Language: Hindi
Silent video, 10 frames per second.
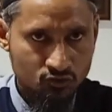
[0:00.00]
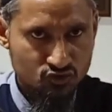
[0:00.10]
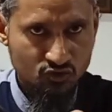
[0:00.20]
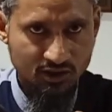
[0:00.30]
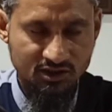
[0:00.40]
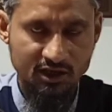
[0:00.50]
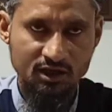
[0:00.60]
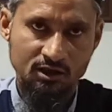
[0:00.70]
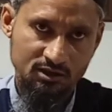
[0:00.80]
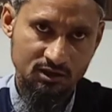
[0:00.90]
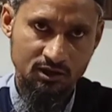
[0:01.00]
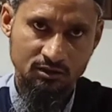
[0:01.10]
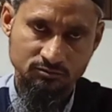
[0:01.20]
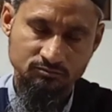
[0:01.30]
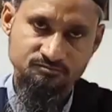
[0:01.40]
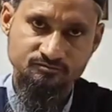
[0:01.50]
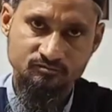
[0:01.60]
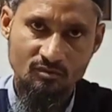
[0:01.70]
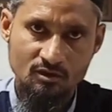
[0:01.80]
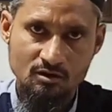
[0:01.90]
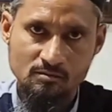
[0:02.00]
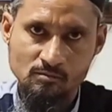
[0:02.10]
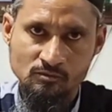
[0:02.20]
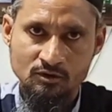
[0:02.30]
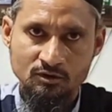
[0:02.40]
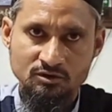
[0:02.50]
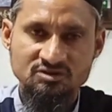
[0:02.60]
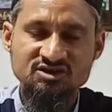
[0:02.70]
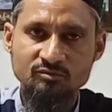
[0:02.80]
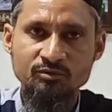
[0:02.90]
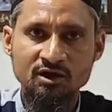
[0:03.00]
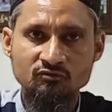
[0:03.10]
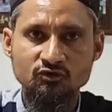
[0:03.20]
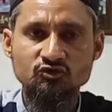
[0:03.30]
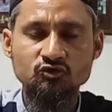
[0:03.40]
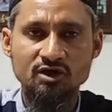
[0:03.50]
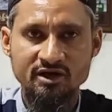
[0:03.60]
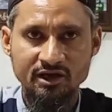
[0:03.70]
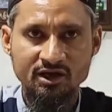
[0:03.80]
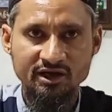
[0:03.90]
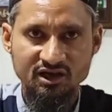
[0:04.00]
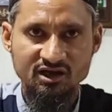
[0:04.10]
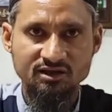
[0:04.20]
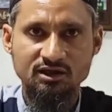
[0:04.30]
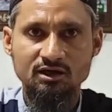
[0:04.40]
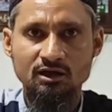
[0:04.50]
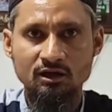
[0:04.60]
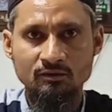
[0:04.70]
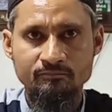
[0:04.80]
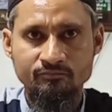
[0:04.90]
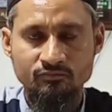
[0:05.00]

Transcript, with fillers: वज़ू का तरीक़ा कर रहा हूँ जब भी हम वज़ू करने का इरादा करें